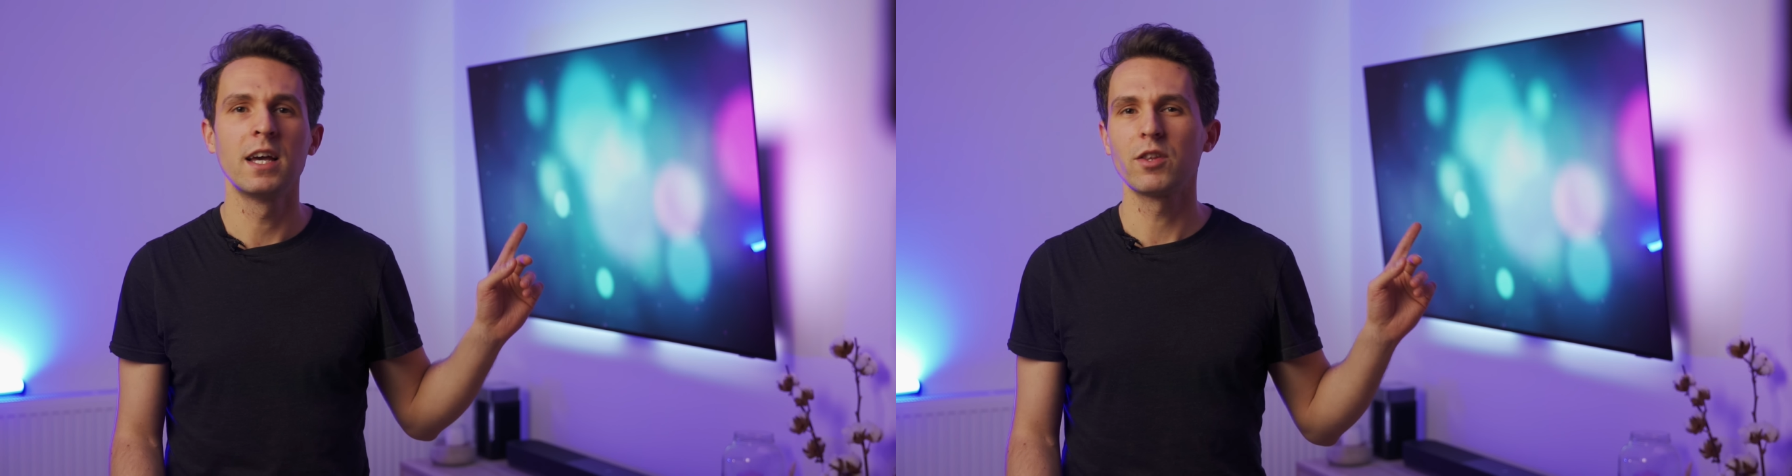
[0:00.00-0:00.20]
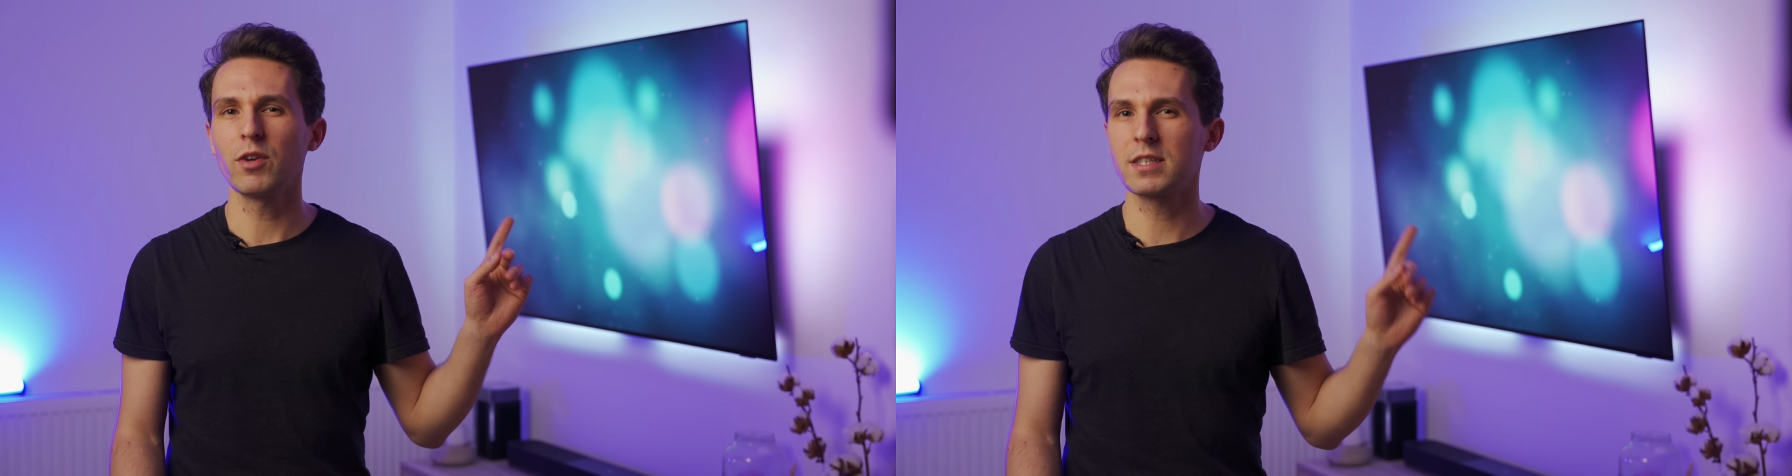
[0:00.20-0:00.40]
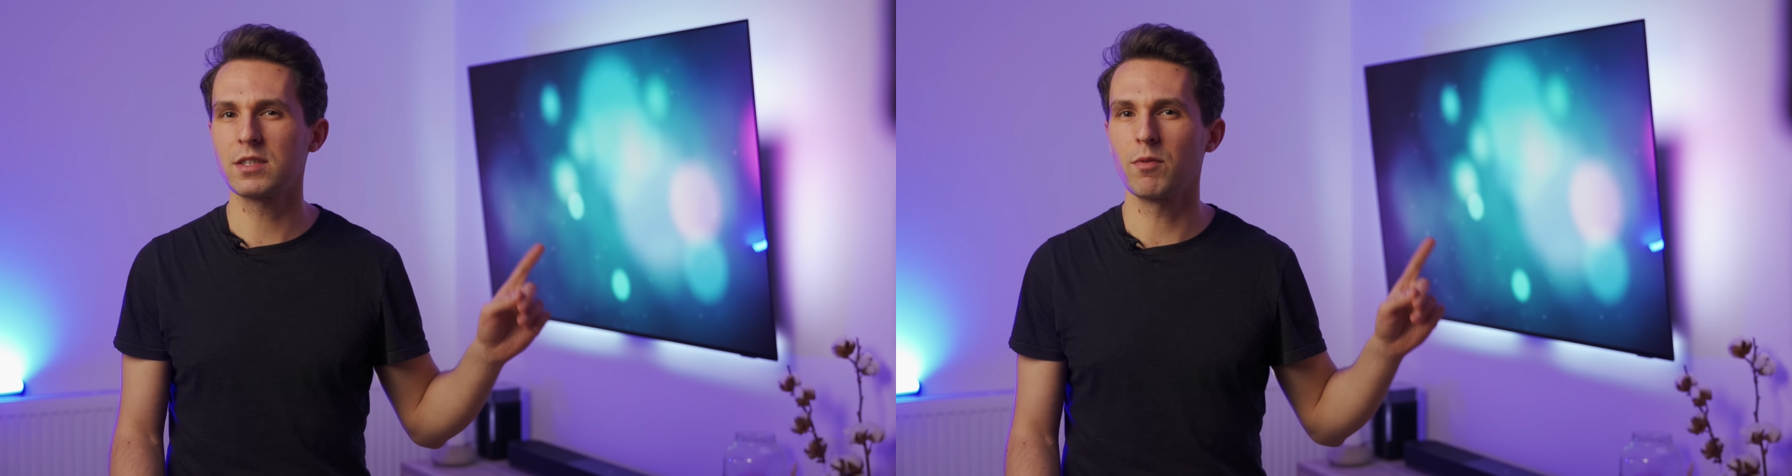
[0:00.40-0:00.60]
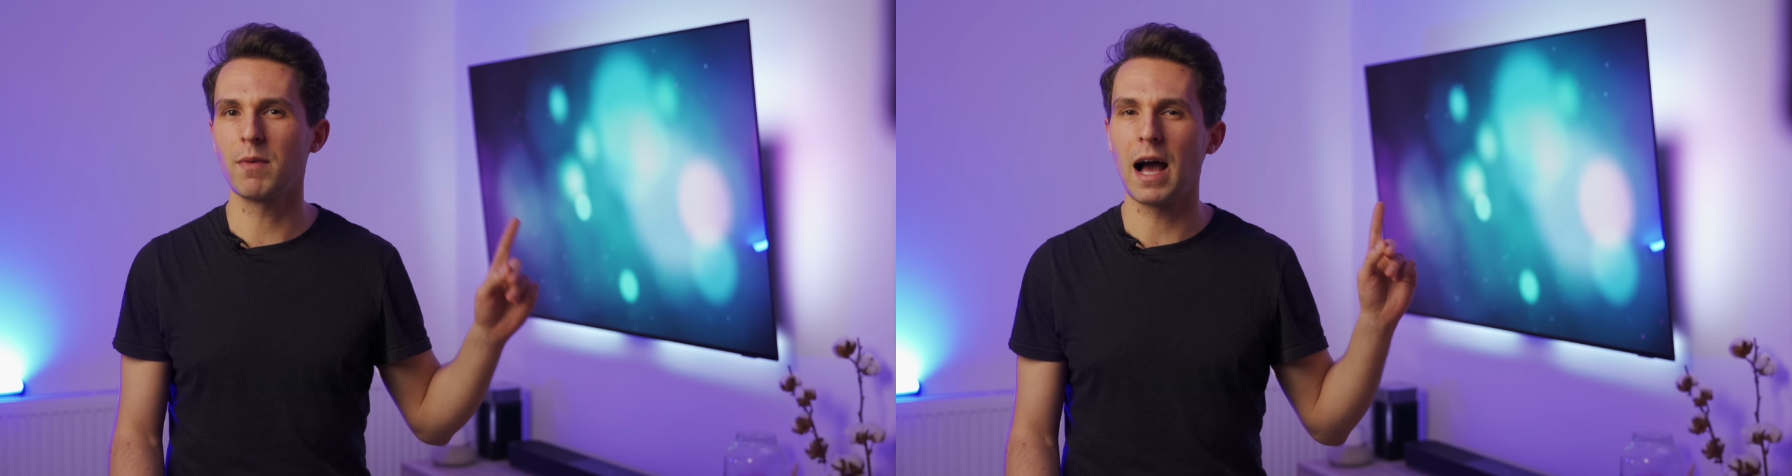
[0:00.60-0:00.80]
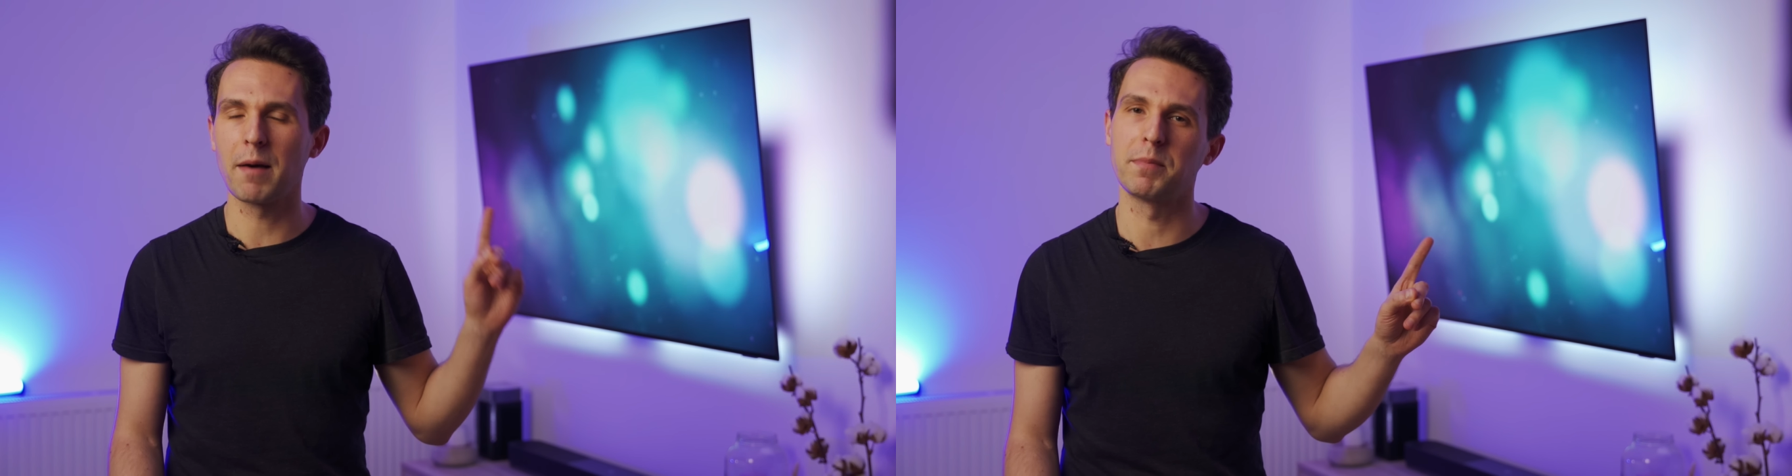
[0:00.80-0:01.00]
to jest nią
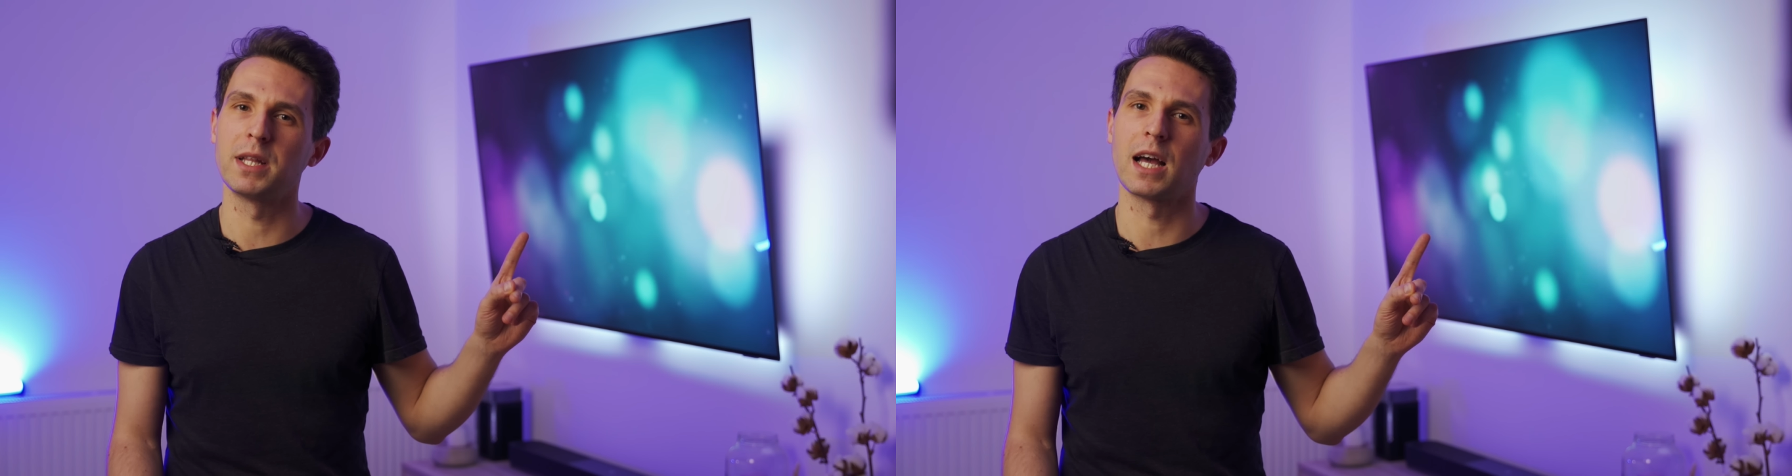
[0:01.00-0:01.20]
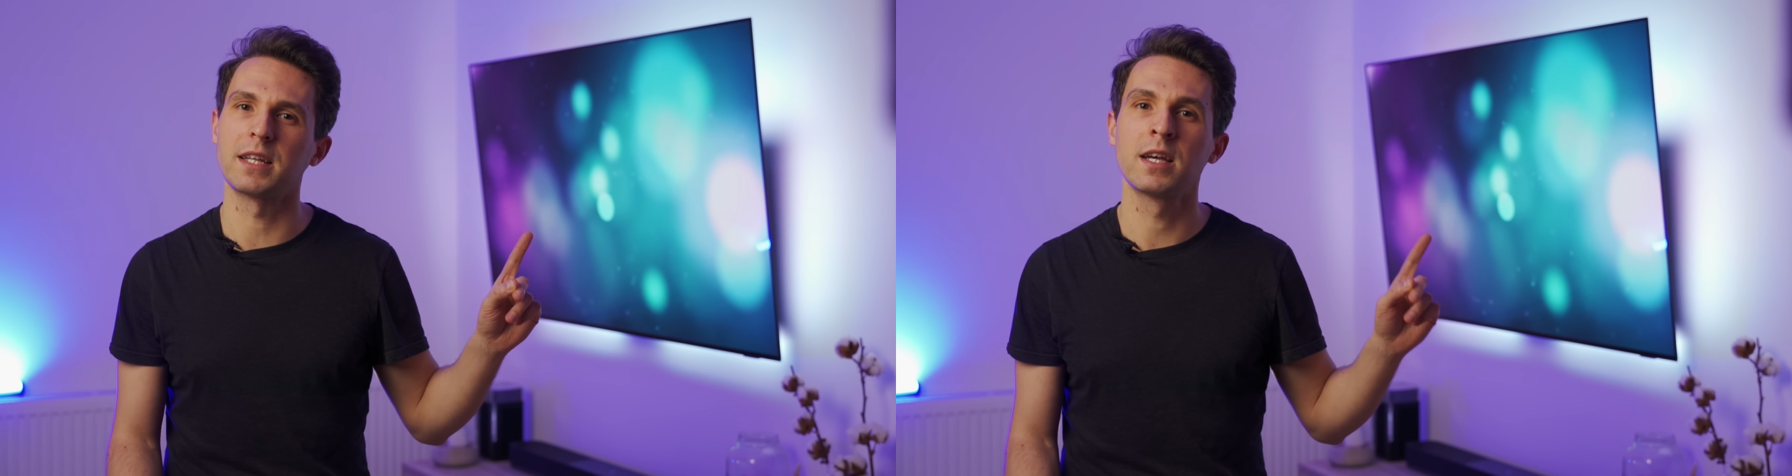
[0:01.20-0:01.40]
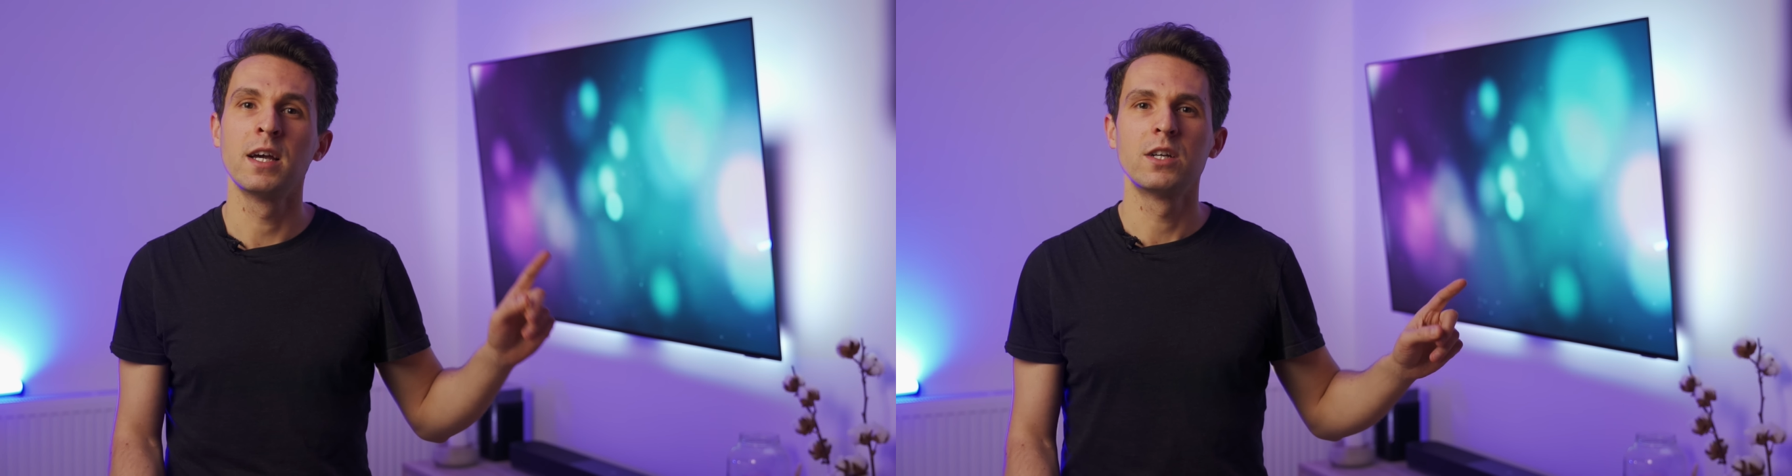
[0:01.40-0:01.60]
Ambilight,